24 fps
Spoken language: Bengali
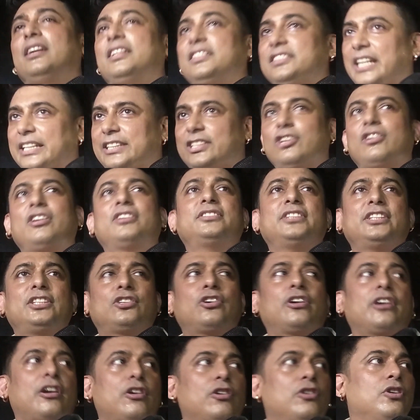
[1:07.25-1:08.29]
জাতীয় রাজনীতি
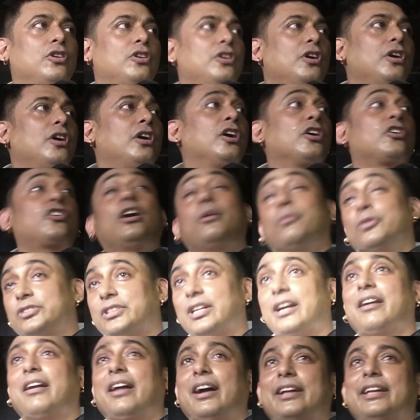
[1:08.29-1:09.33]
করারও ক্ষমতা
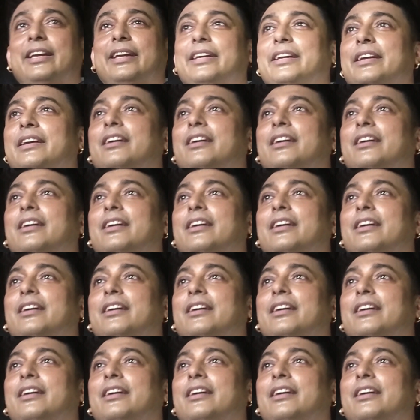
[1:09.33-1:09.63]
রাখে